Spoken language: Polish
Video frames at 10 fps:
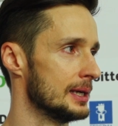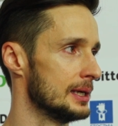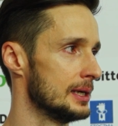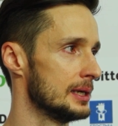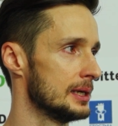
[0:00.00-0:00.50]

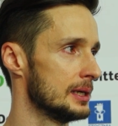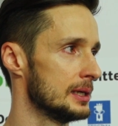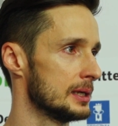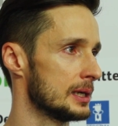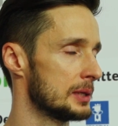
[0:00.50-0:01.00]

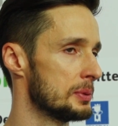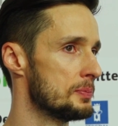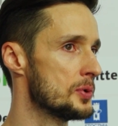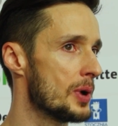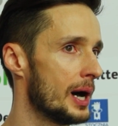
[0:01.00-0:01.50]
i gdyby
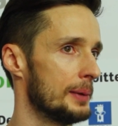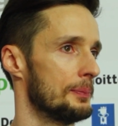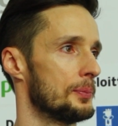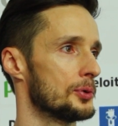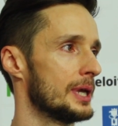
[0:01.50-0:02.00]
była
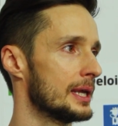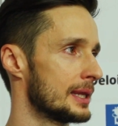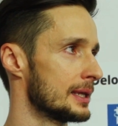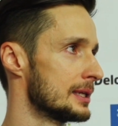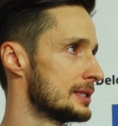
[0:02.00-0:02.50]

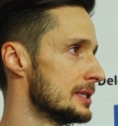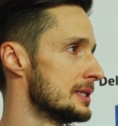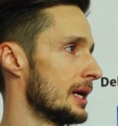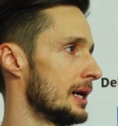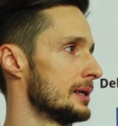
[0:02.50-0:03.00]
podjęta
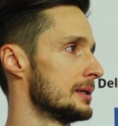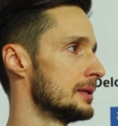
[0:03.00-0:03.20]
decyzja,